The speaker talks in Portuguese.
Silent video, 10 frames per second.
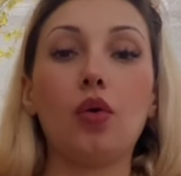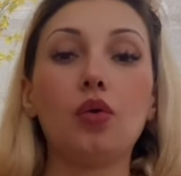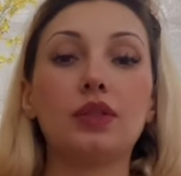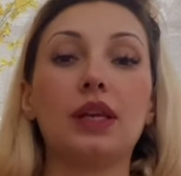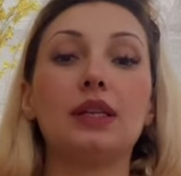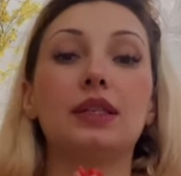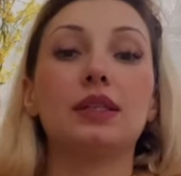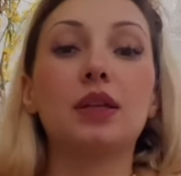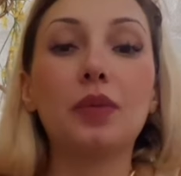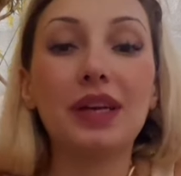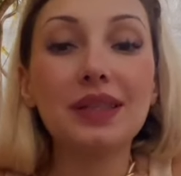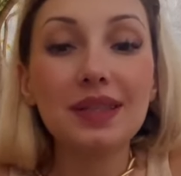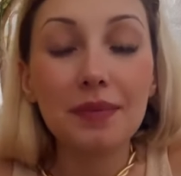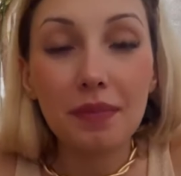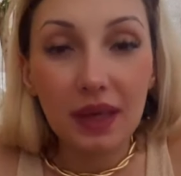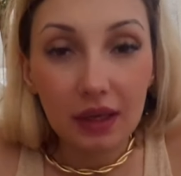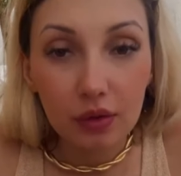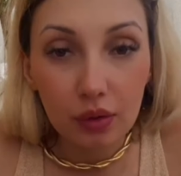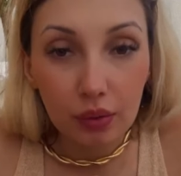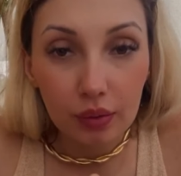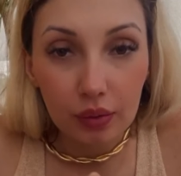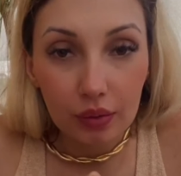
ou se eles estão recebendo